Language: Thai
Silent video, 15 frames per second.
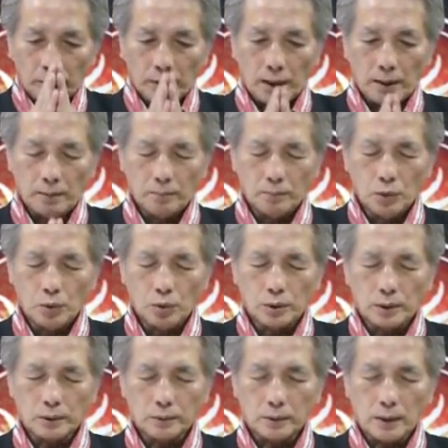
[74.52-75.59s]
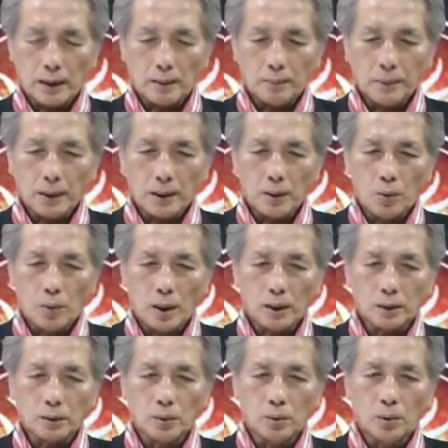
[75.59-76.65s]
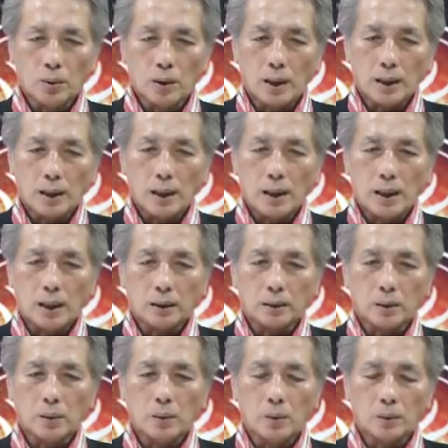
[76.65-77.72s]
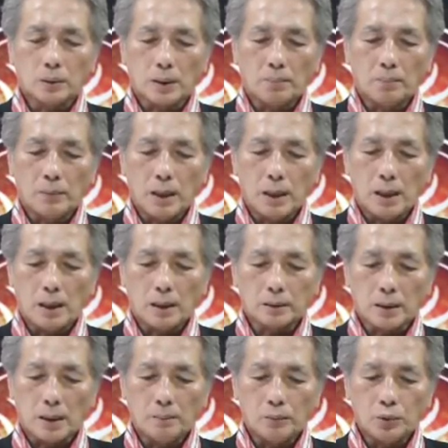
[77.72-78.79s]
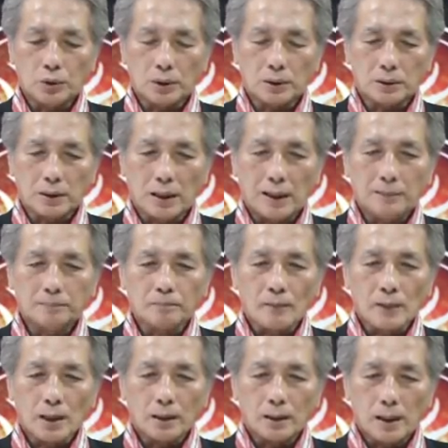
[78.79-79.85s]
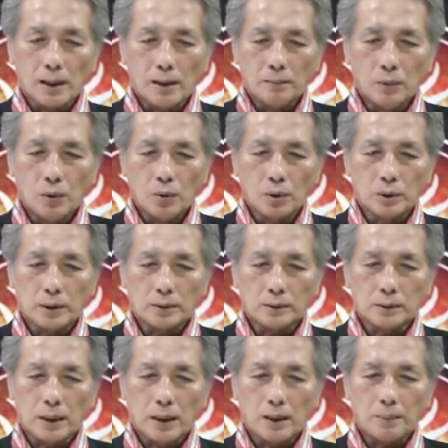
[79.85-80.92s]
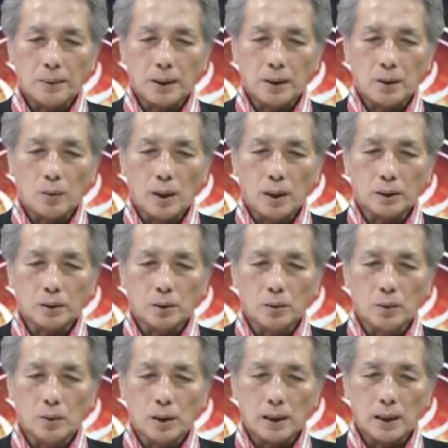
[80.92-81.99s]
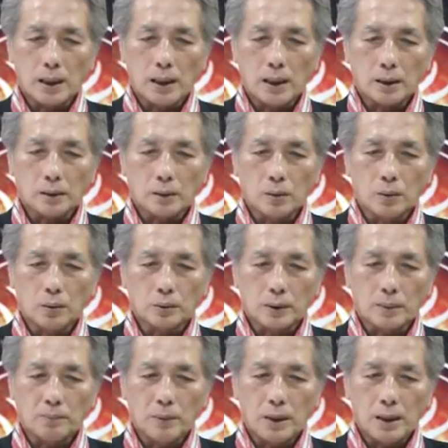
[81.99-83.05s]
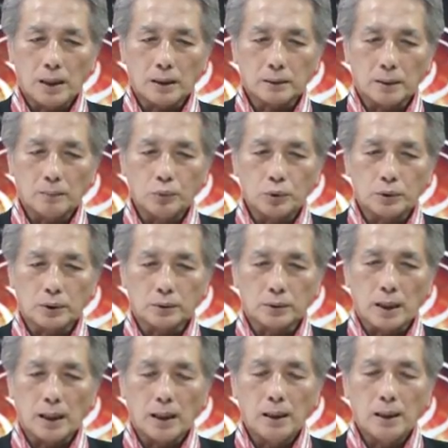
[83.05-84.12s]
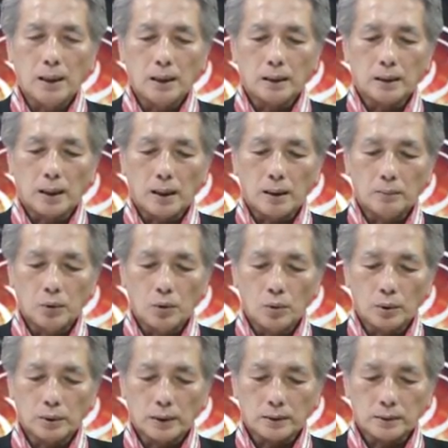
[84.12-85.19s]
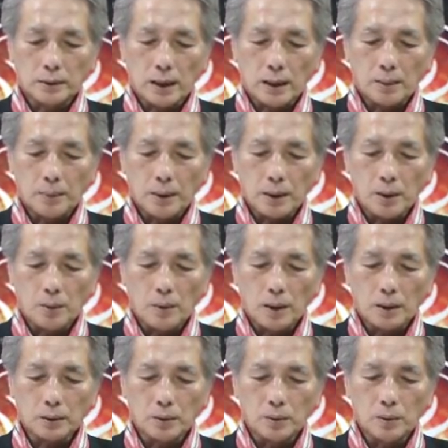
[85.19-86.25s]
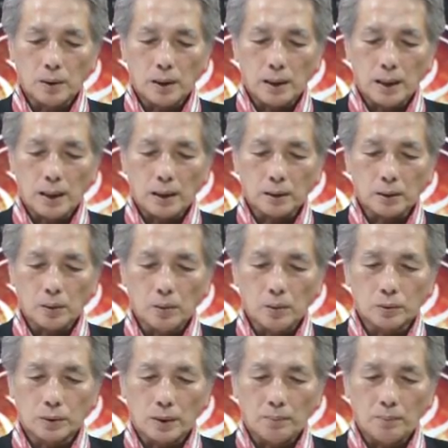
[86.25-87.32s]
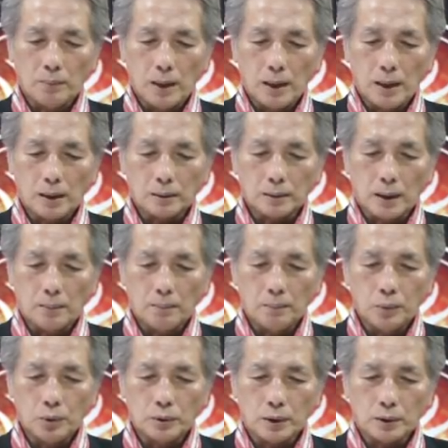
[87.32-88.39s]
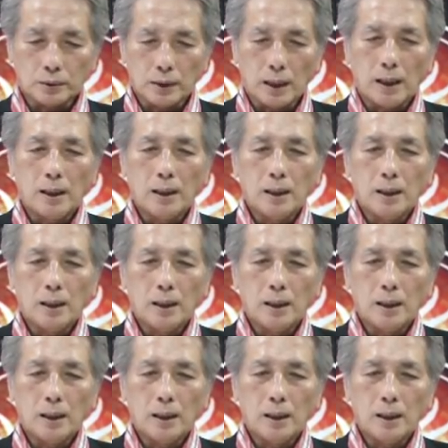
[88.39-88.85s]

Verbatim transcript: นะโมตัสสะภะคะวะโต อะระหะโต สัมมาสัมพุทธัสสะนะโมตัสสะภะคะวะโตอะระหะโตสัมมาสัมพุทธัสสะนะโมตัสสะภะคะวะโตอะระหะโตสัมมาสัมพุทธัสสะ